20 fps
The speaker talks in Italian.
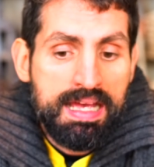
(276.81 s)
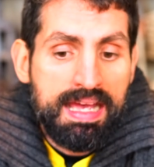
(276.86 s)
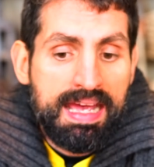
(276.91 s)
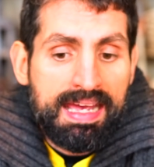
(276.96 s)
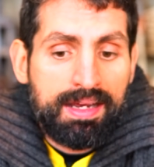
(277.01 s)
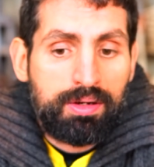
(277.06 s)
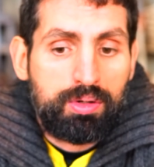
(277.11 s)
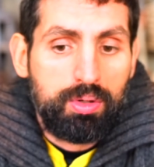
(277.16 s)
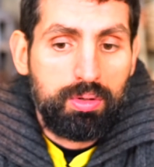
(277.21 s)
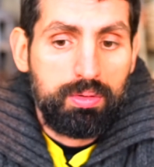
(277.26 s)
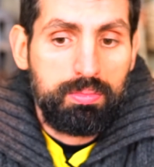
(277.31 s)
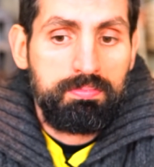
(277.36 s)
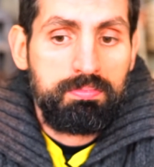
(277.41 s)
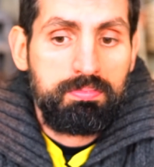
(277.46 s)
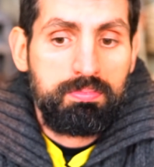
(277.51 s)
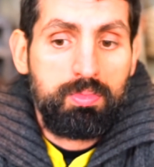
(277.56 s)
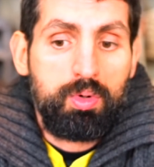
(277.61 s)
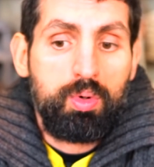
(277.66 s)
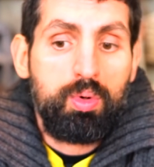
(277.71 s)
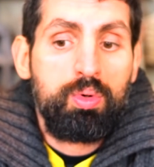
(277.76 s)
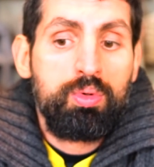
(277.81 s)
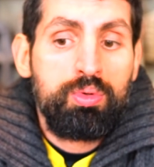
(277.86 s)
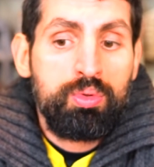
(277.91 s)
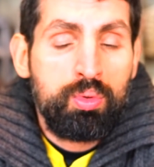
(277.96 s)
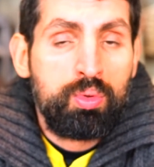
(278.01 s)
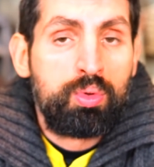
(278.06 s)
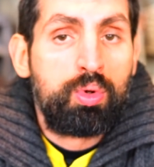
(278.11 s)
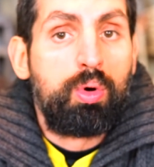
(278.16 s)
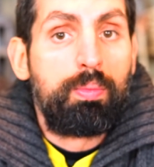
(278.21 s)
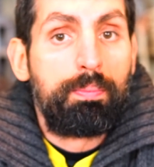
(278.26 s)
Ecco, mh, mm,
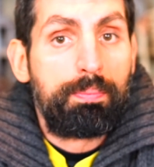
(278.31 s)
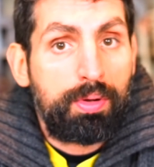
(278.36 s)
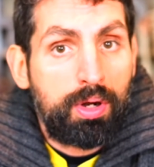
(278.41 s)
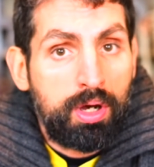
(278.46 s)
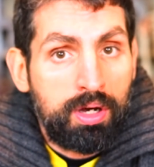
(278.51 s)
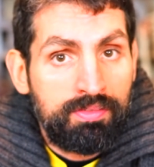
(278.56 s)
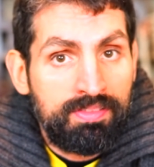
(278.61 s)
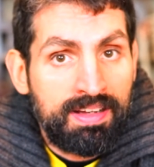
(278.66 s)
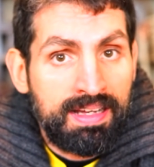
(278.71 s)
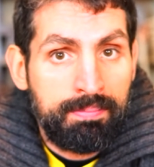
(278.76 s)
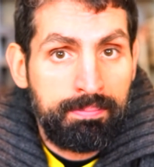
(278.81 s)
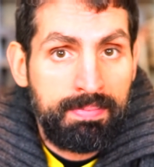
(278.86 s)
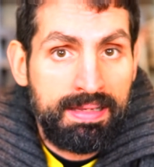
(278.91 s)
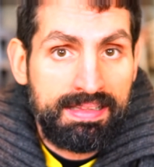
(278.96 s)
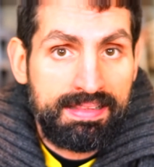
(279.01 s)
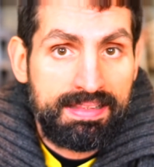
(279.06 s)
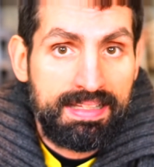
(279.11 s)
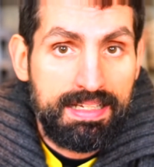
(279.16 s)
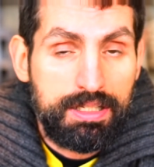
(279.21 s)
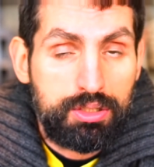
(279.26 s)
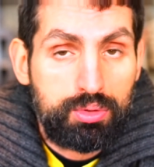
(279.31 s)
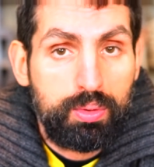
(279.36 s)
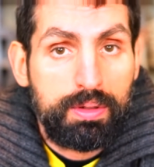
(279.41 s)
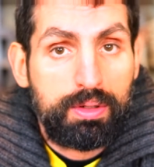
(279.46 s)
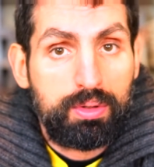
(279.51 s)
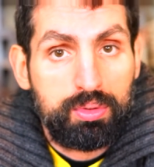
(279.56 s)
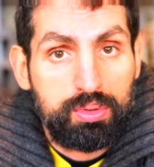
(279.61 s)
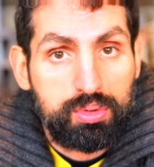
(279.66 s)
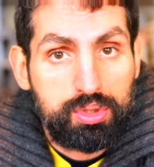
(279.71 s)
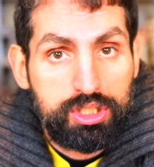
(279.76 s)
ognuno prova, mette le
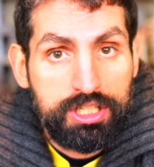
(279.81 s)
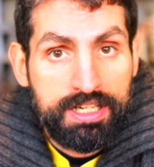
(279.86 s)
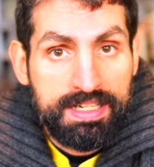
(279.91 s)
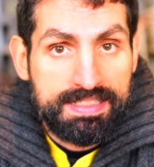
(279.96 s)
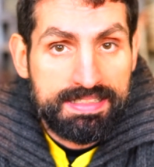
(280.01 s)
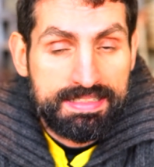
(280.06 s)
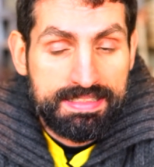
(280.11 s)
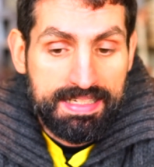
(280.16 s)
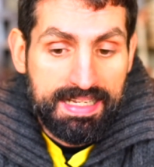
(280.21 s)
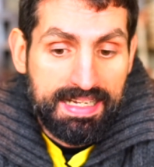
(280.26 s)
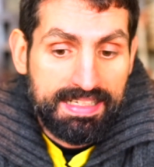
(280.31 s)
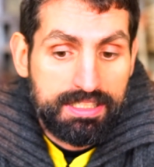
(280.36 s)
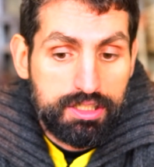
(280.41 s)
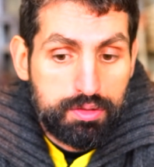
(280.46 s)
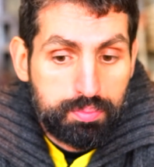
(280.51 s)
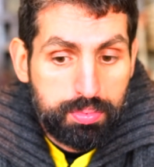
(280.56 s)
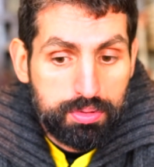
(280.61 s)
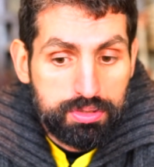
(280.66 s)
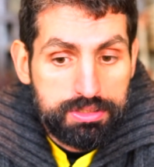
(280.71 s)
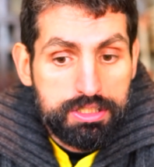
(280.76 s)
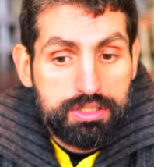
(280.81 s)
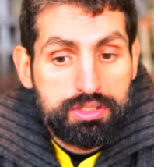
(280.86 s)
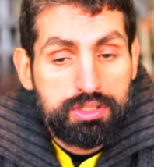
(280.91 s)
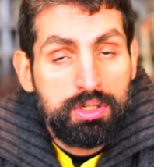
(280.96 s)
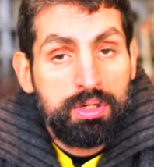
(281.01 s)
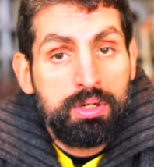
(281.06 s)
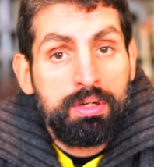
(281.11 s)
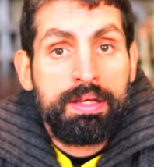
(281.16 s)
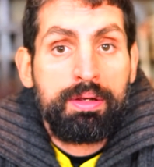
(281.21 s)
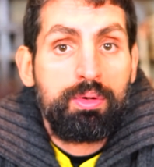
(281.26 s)
sue conoscenze a
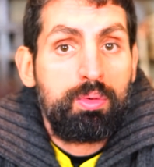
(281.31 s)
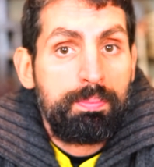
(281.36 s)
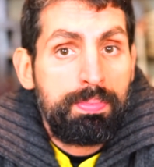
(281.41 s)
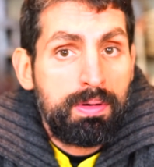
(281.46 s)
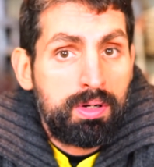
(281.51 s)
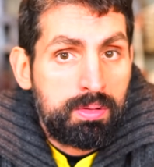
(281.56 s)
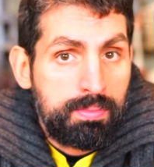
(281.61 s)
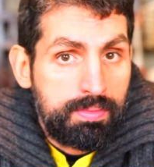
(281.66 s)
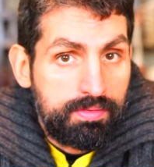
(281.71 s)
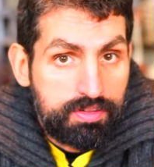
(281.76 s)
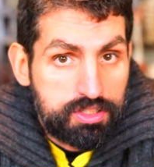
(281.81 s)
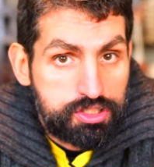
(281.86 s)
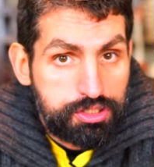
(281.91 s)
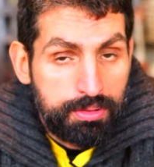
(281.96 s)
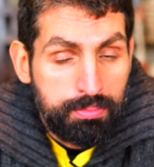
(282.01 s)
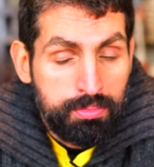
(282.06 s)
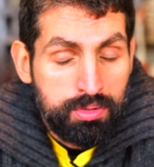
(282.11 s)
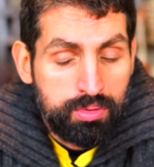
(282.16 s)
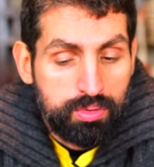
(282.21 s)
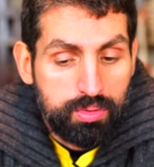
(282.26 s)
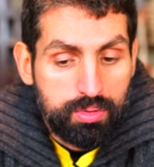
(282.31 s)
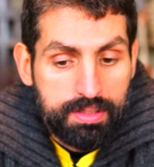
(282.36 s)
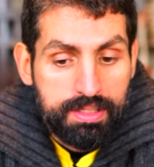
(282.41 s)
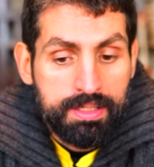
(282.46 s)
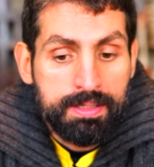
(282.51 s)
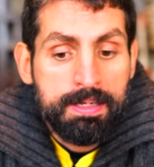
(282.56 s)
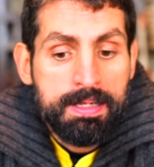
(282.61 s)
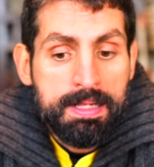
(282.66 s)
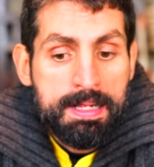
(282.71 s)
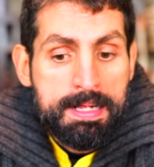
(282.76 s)
disposizione, un po' come facciamo noi,